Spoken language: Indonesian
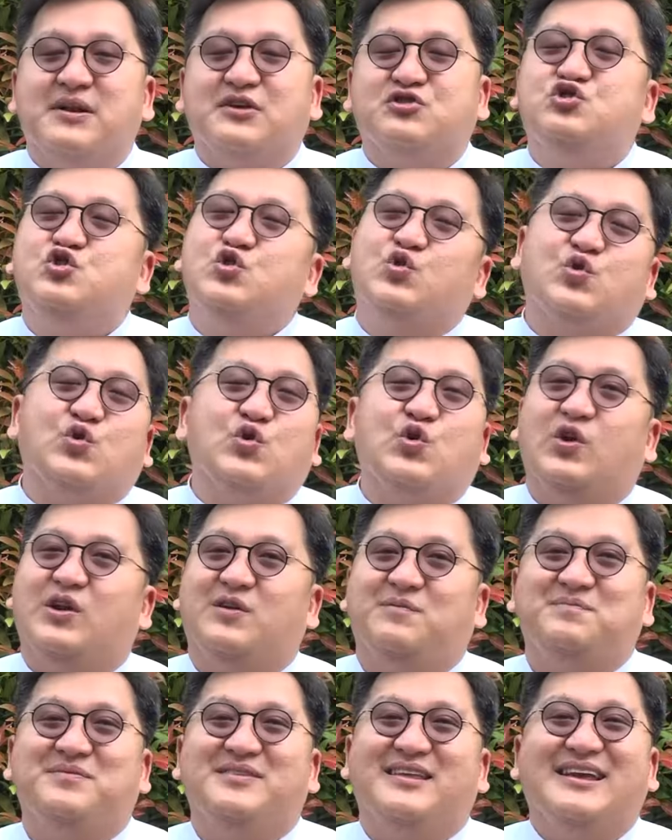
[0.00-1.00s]

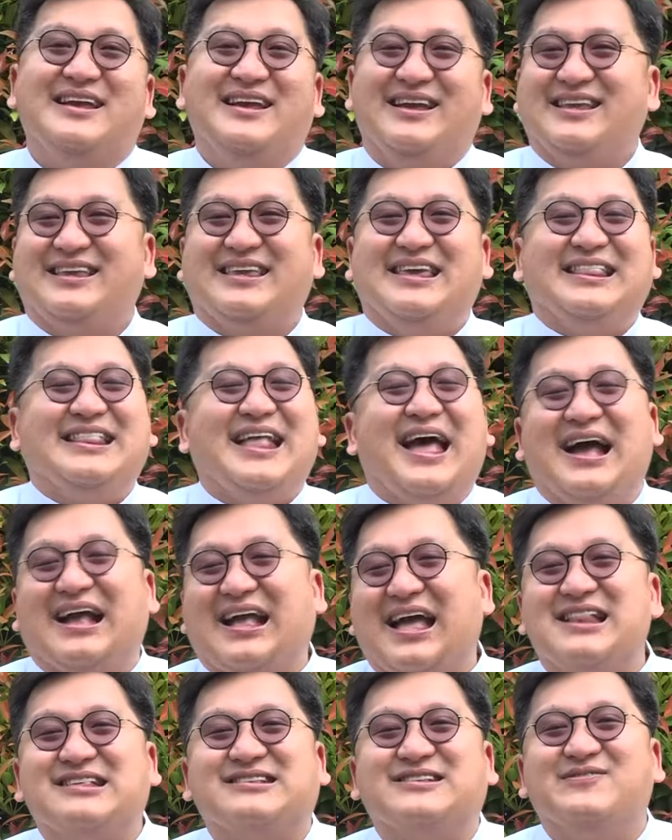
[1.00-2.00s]
bersyukur, kita
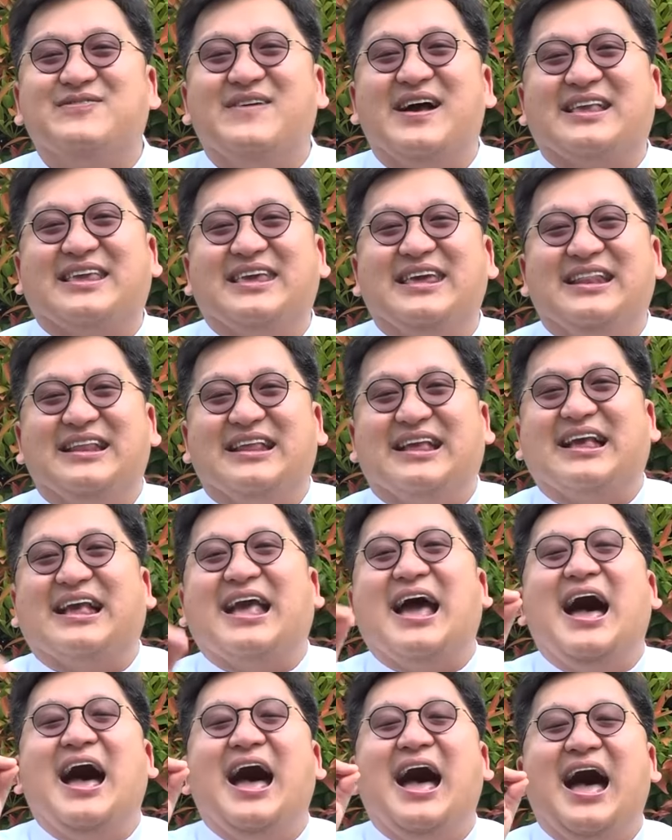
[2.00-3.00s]
akan semakin
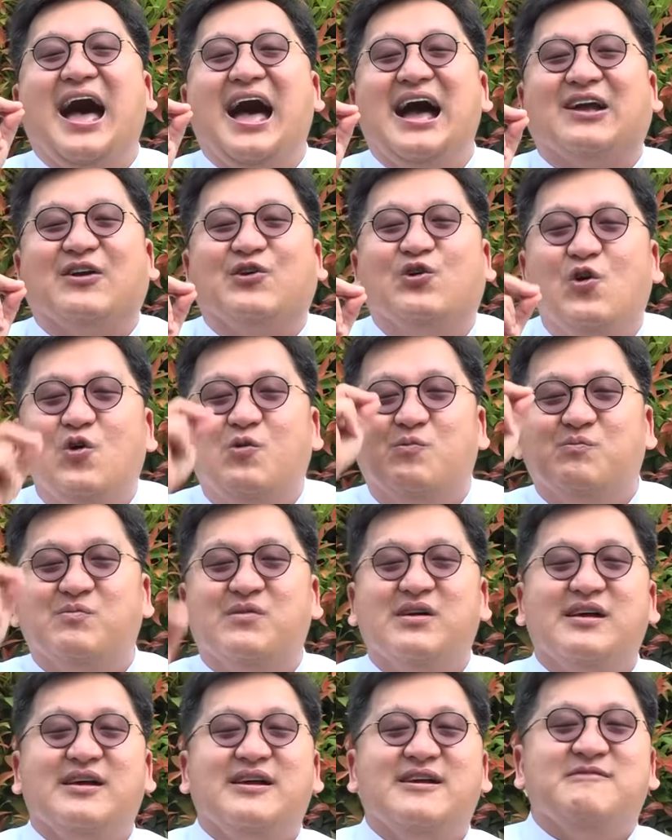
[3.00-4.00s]
kagum
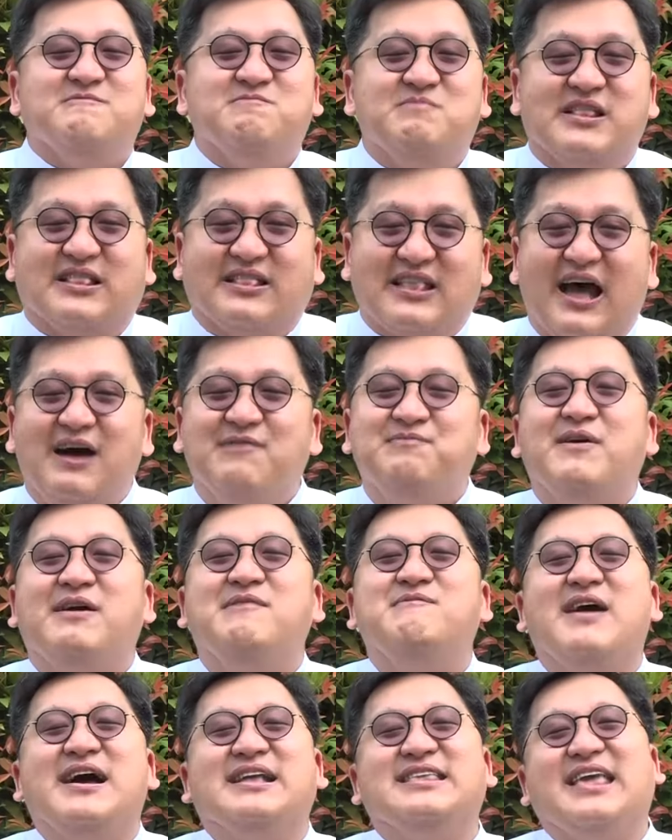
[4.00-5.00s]
betapa
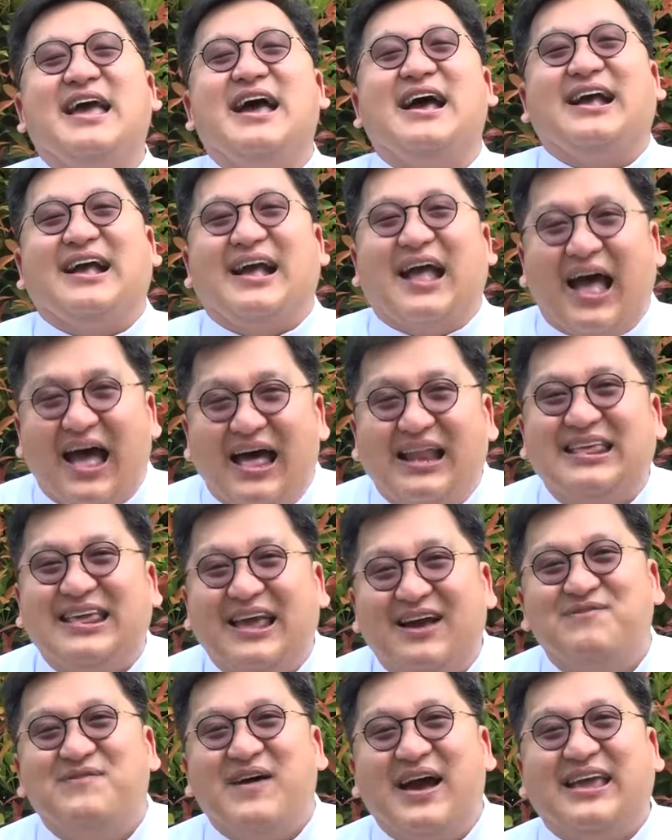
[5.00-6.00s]
banyak
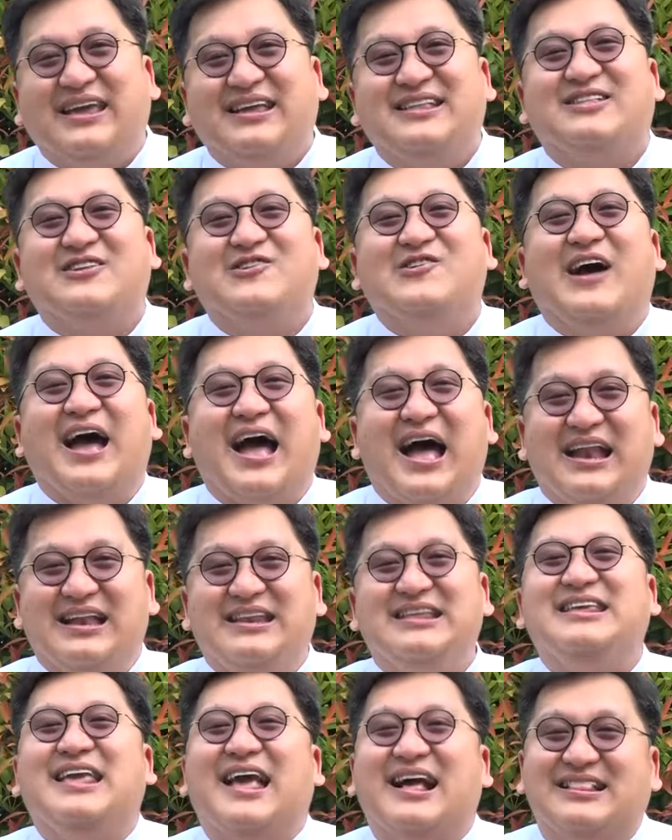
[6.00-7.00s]
karya baik
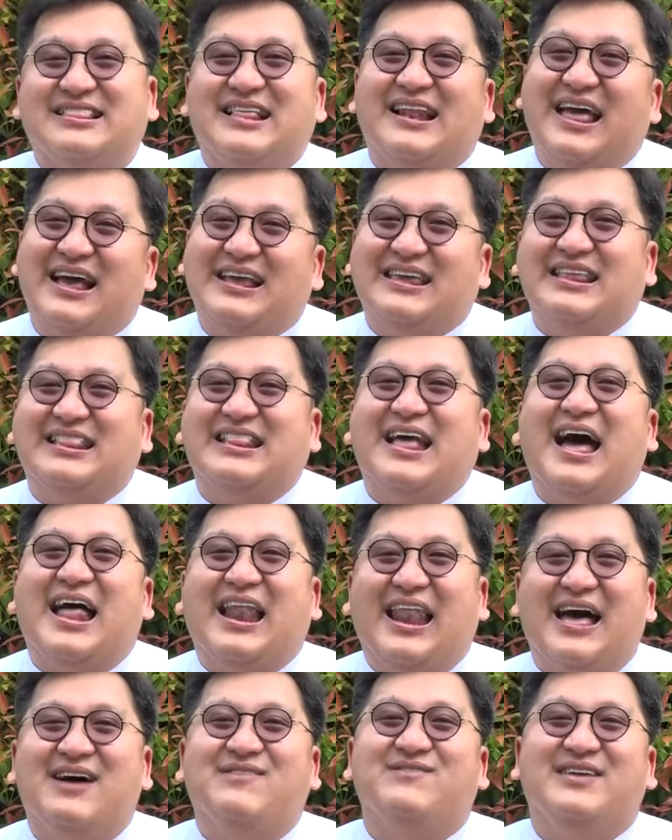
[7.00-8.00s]
Tuhan yang telah
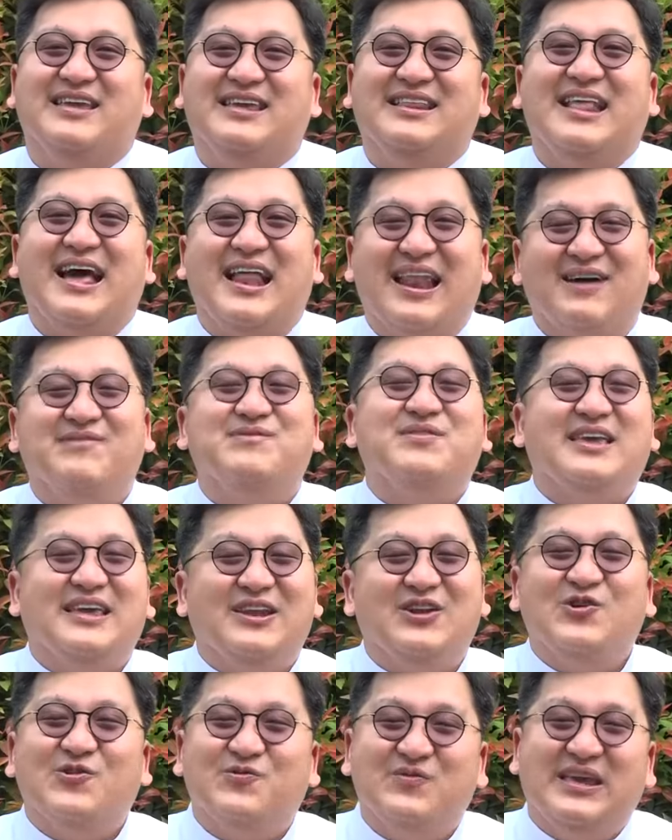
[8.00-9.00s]
kita alami dalam
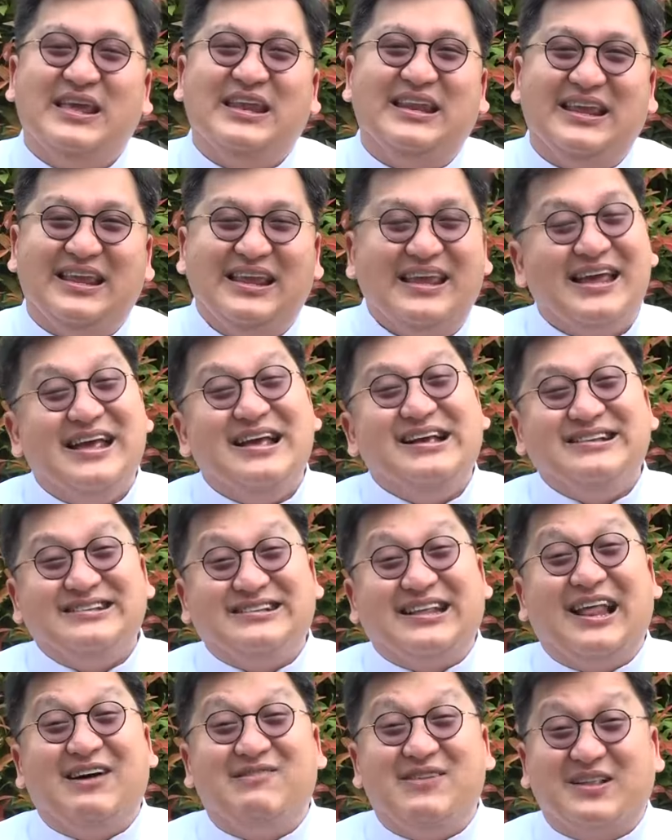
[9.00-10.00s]
hidup ini.
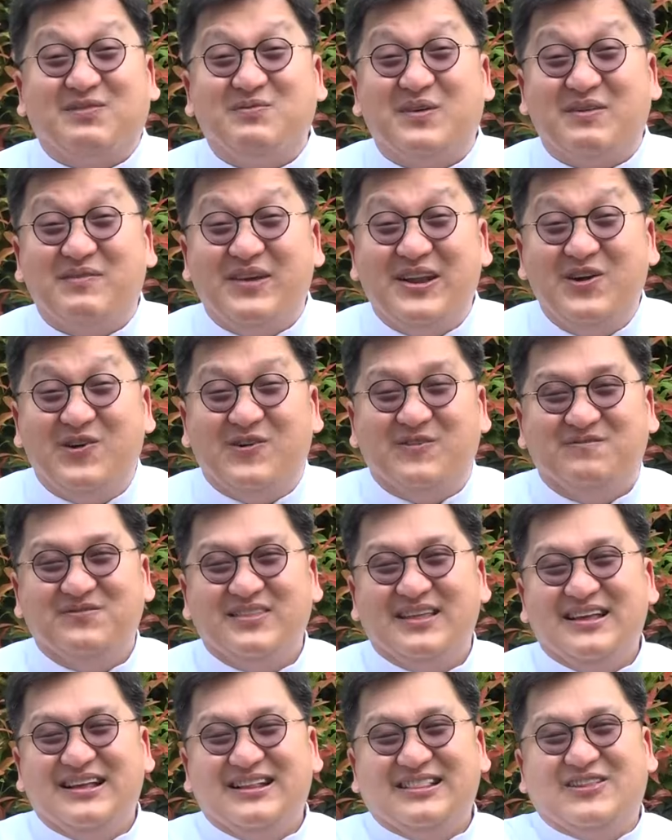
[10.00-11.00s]
Selamat bermenung.
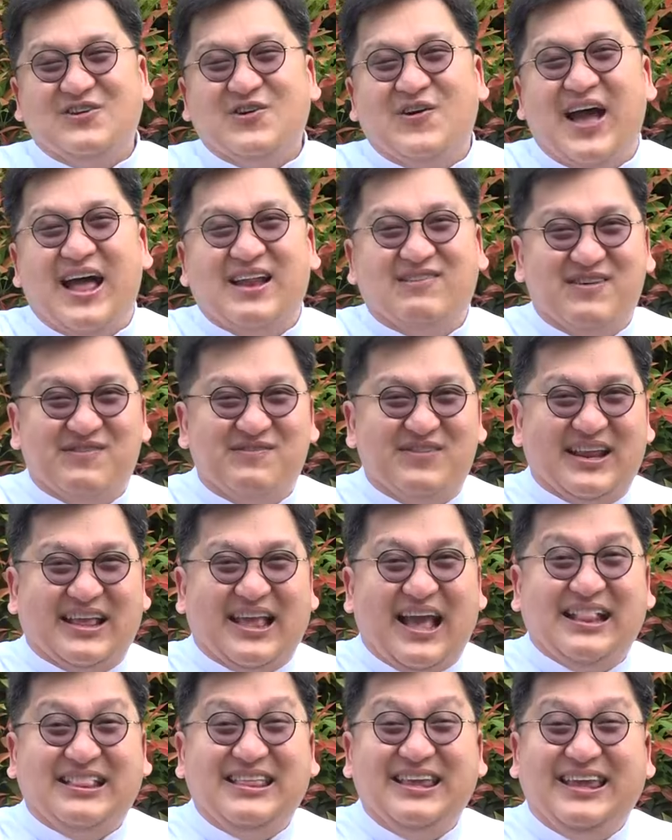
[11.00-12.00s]
Tuhan
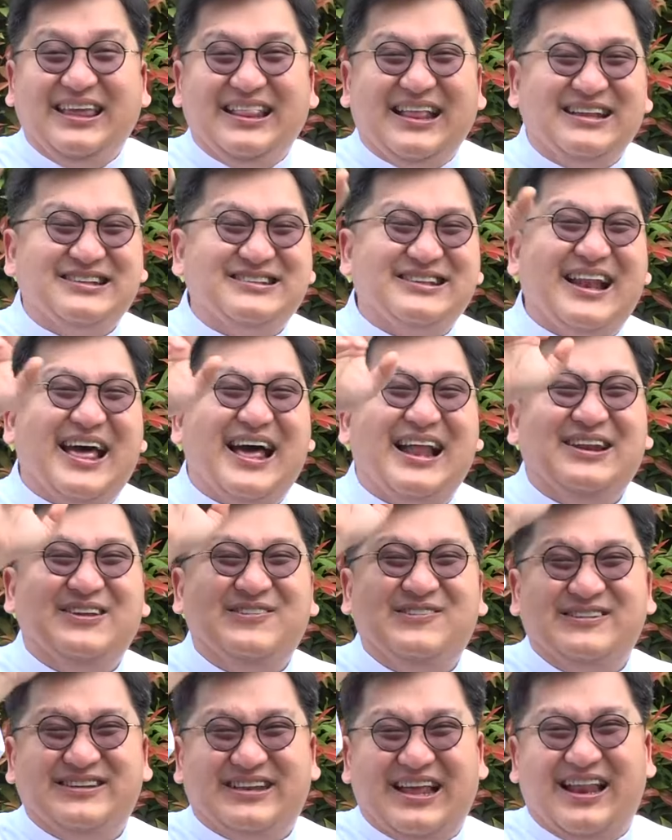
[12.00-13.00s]
memberkati kita
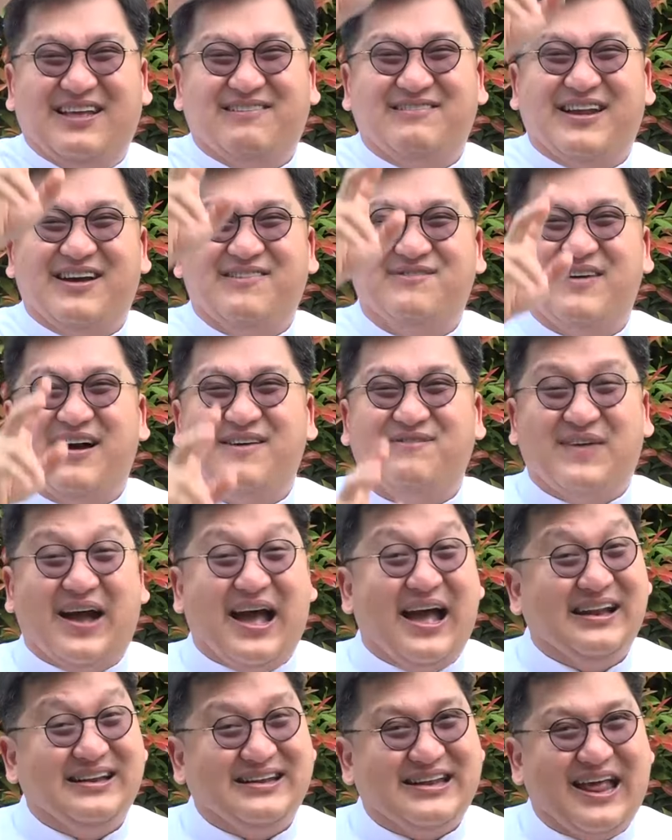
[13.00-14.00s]
selalu dalam nama
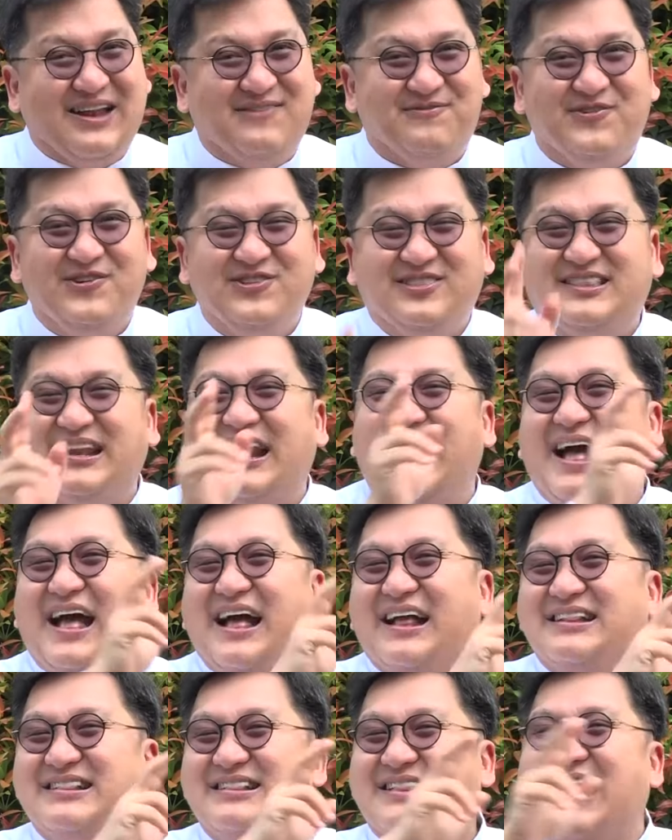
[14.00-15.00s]
Bapa dan Putra
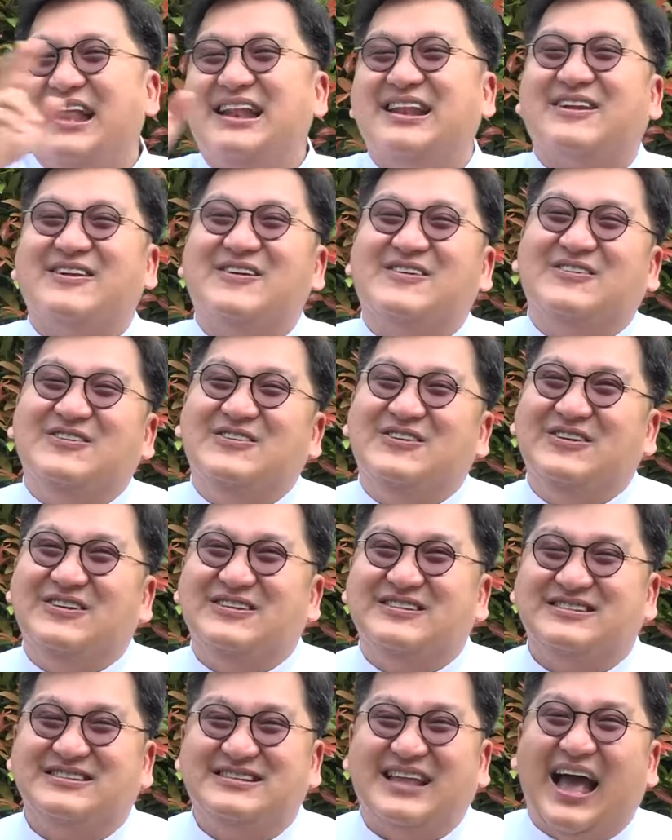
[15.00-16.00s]
dan Roh
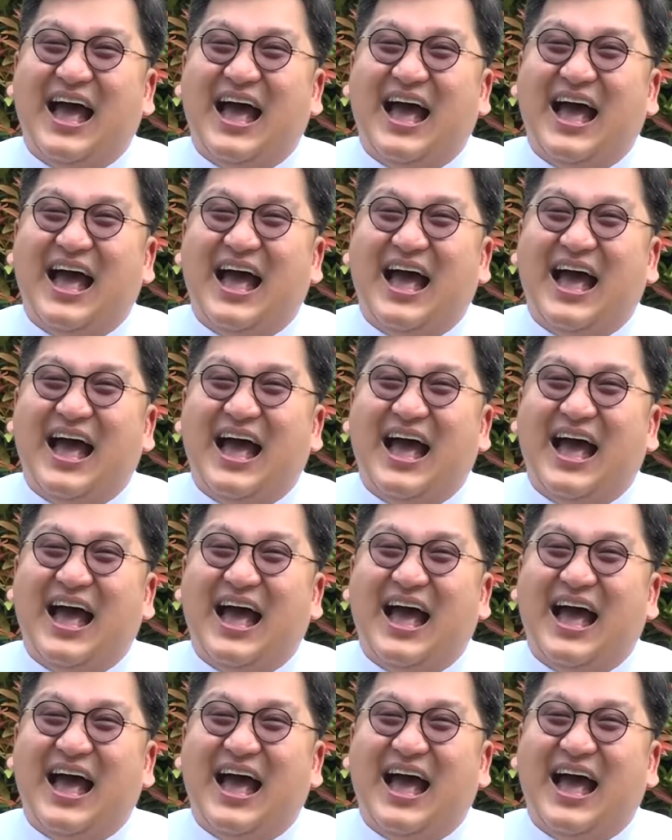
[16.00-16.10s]
Kudus.